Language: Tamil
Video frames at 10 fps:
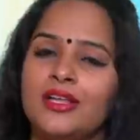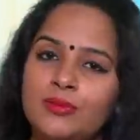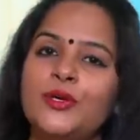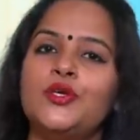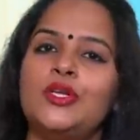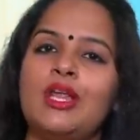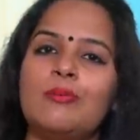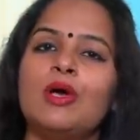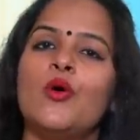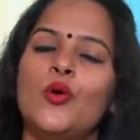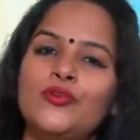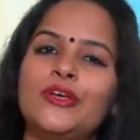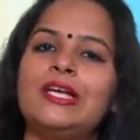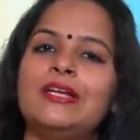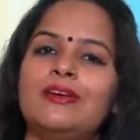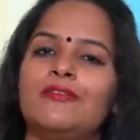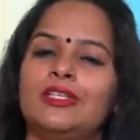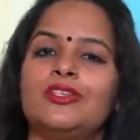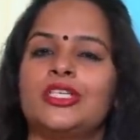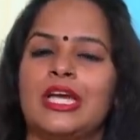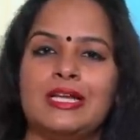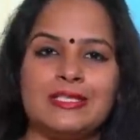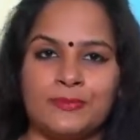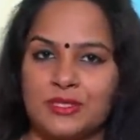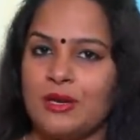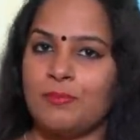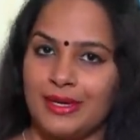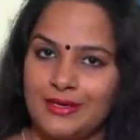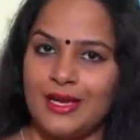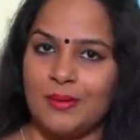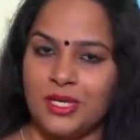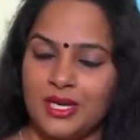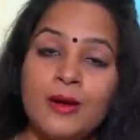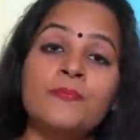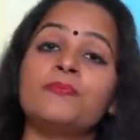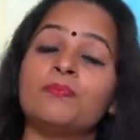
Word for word: அது மட்டும் இல்லாமல் ஒருவேளை நீங்கள் வந்து சேனலை சப்ஸ்கிரைப் பண்ணல அப்படின்னா